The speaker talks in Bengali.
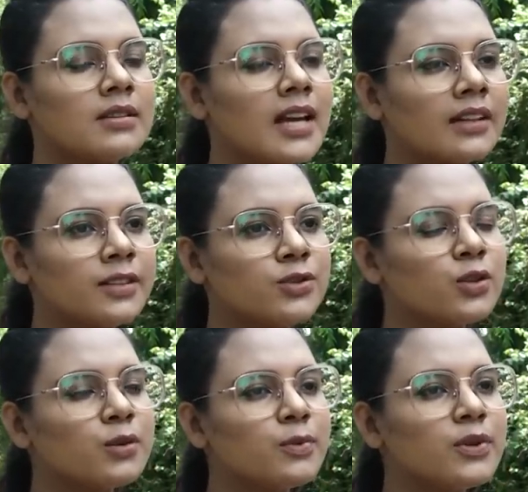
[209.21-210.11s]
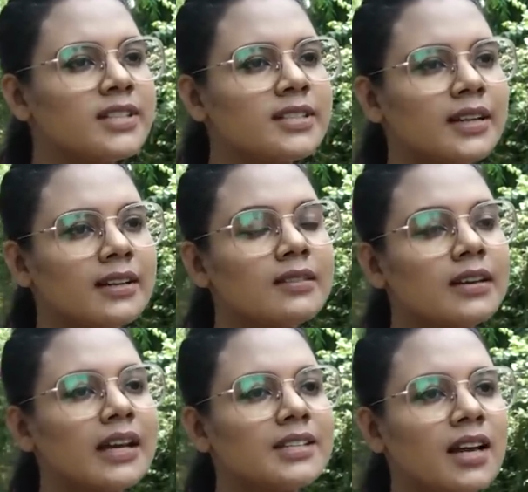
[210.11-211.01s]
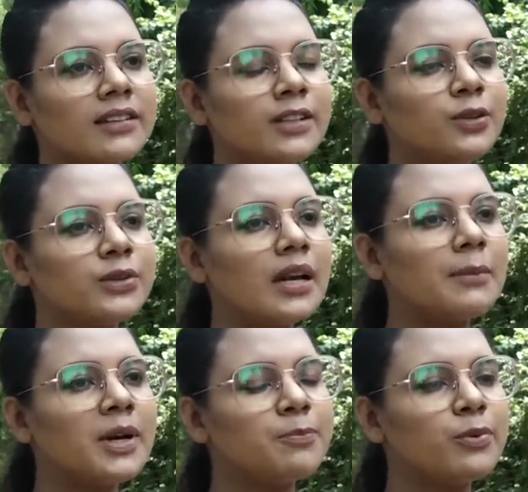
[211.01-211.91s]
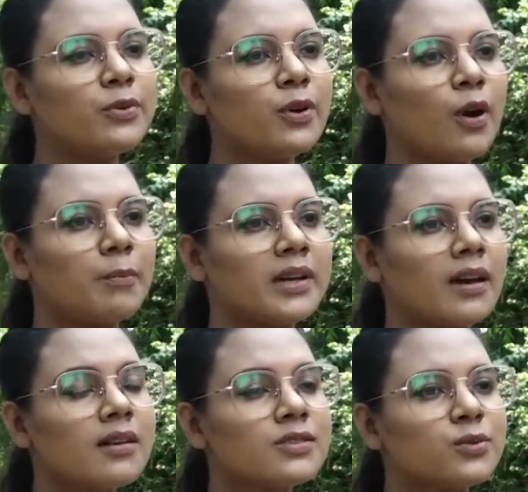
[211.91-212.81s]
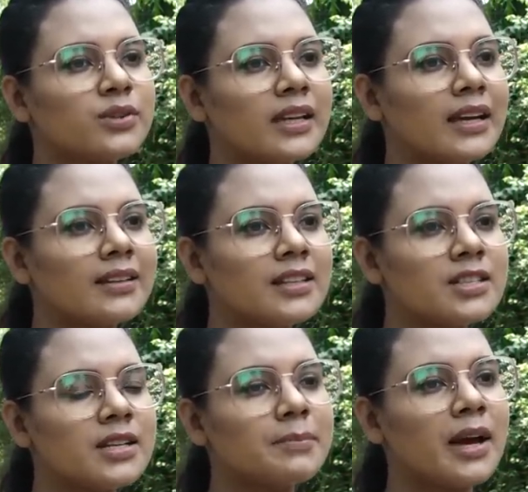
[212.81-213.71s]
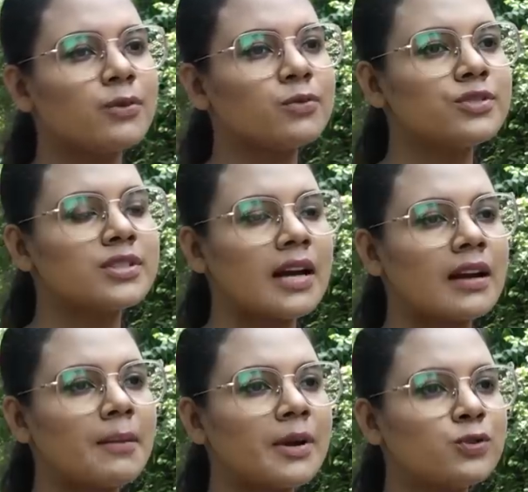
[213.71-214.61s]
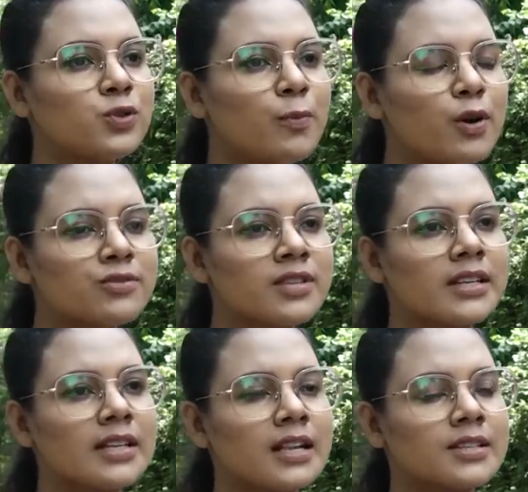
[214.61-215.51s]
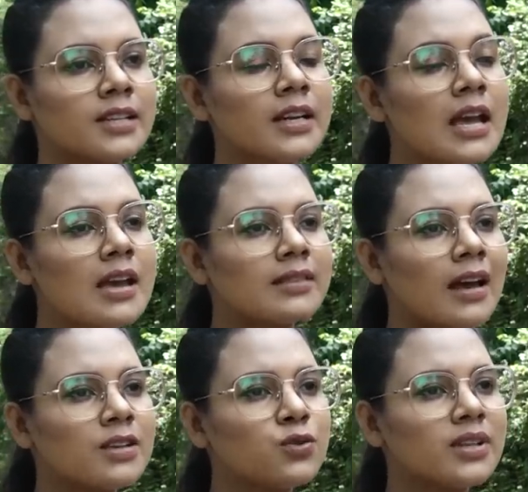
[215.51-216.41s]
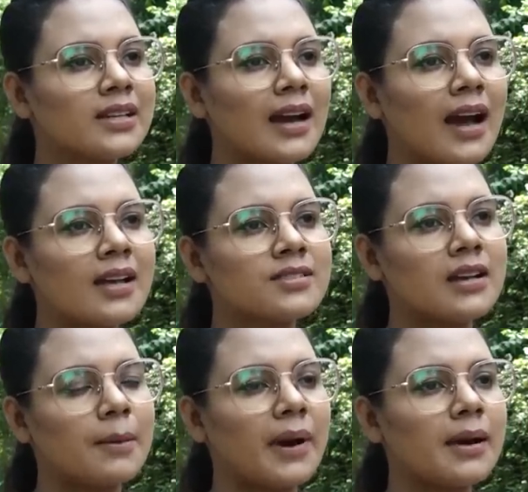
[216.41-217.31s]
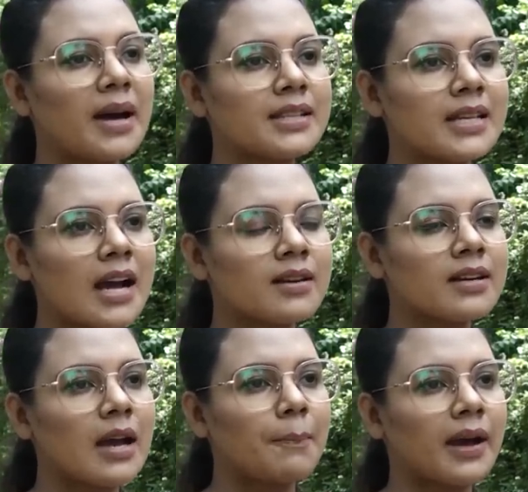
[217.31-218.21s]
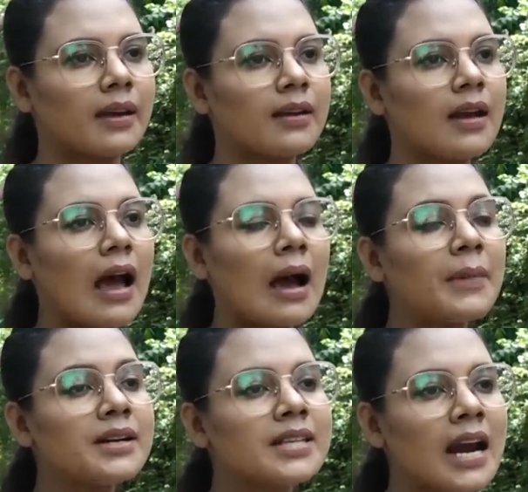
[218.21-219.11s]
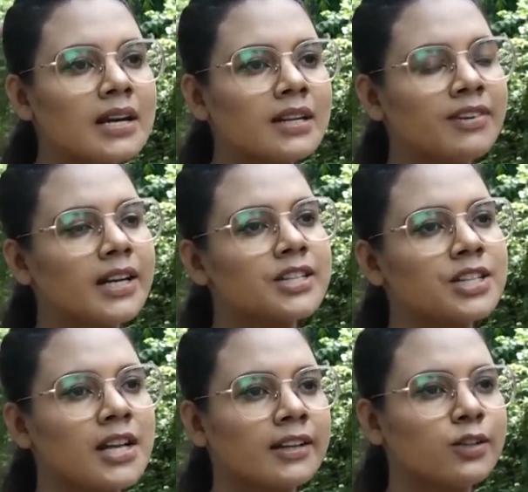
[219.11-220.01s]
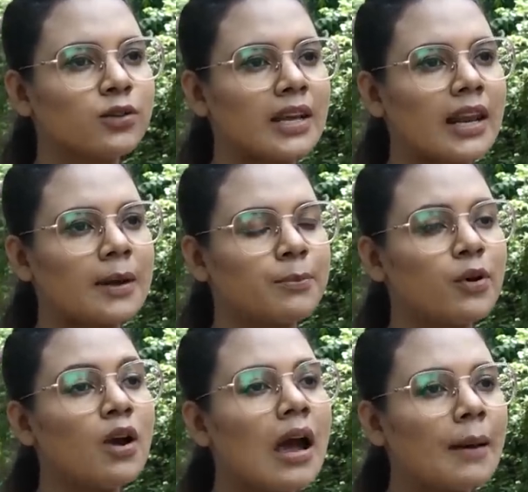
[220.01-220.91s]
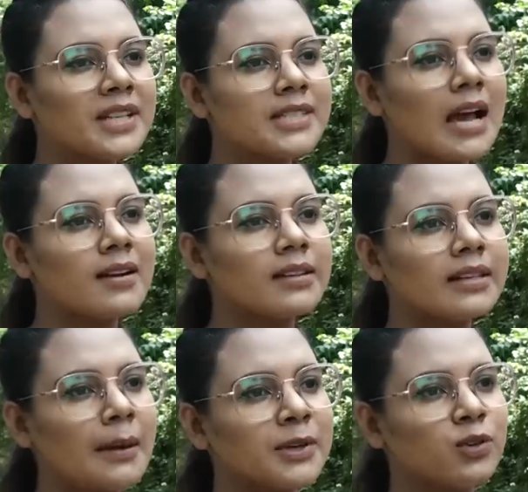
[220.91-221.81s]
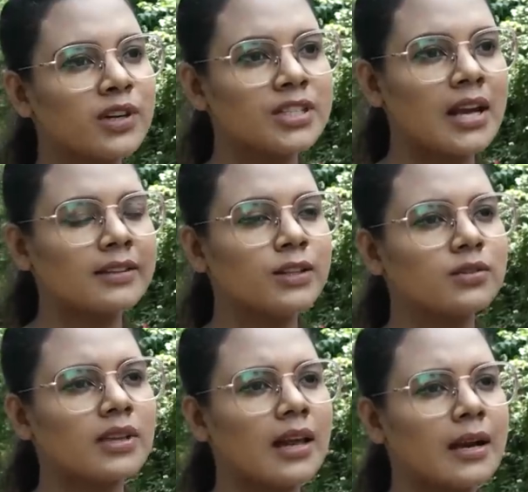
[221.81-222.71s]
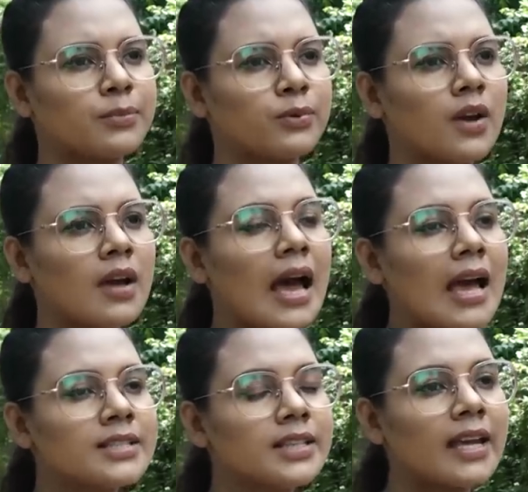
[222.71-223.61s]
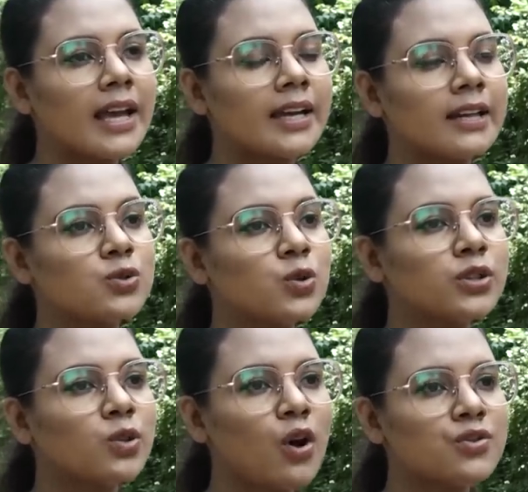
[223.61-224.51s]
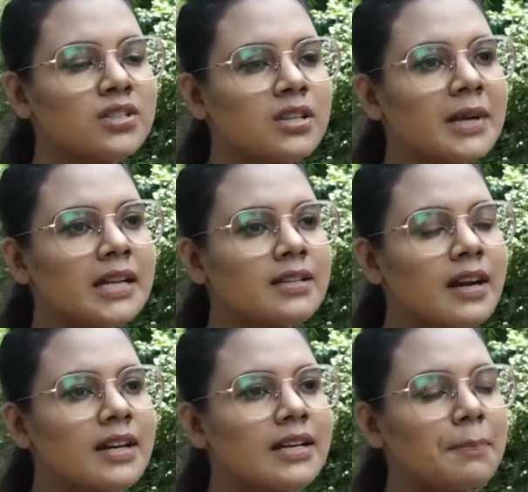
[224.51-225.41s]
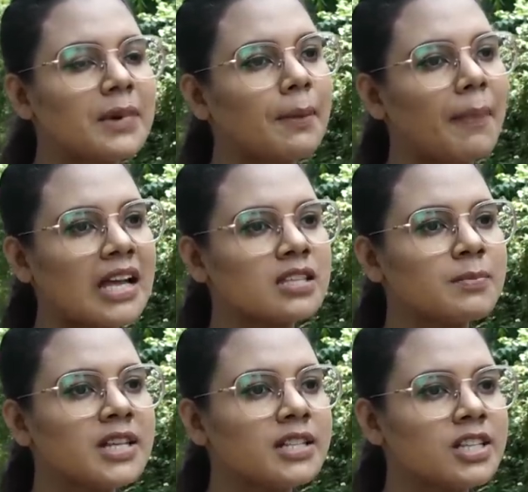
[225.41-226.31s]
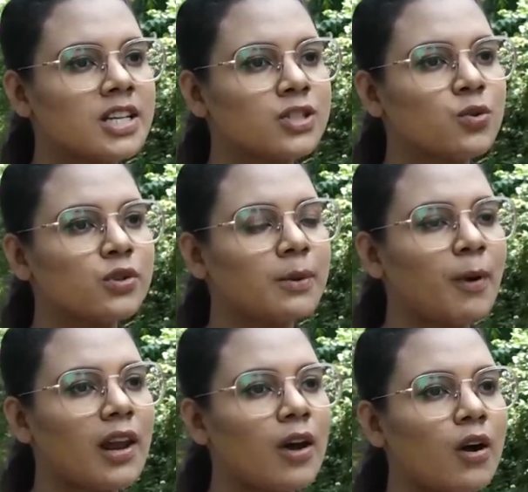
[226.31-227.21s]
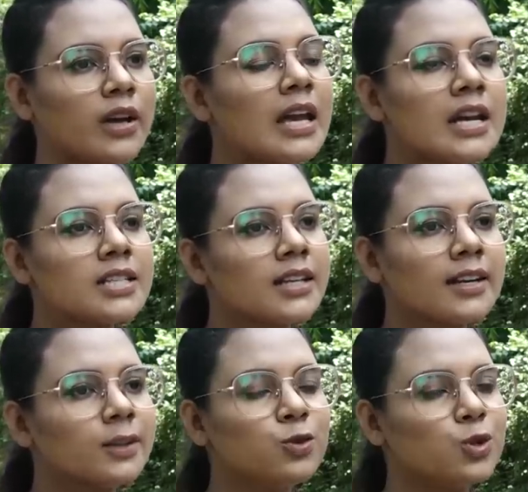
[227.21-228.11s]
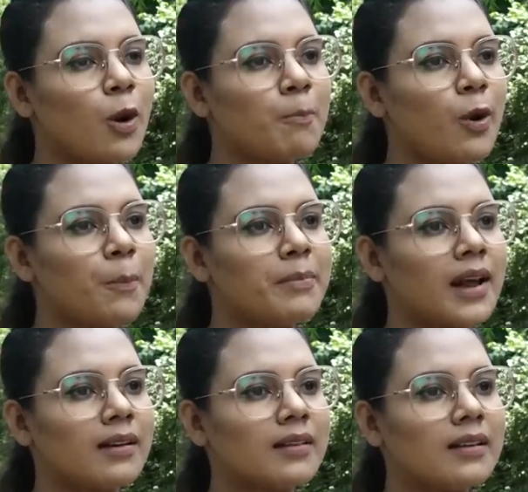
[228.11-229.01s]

জাতির জনক বলেছিলেন এই স্বাধীনতা আমার পূর্ণ হবে না যদি এ দেশের মানুষ যারা আমার যুবক শ্রেণী আছে তারা যদি কাজ না পায় বা চাকরি না পায় আমার সার্টিফিকেটের স্বাধীনতা লাগবো আমার চাকরিতে আবেদনের স্বাধীনতা লাগবো আজকে দেখেন যদি দশ জিবি ইন্টারনেট আপনাকে পাঁচ মিনিটে শেষ করতে বলা হয় সেটা কিন্তু সম্ভব না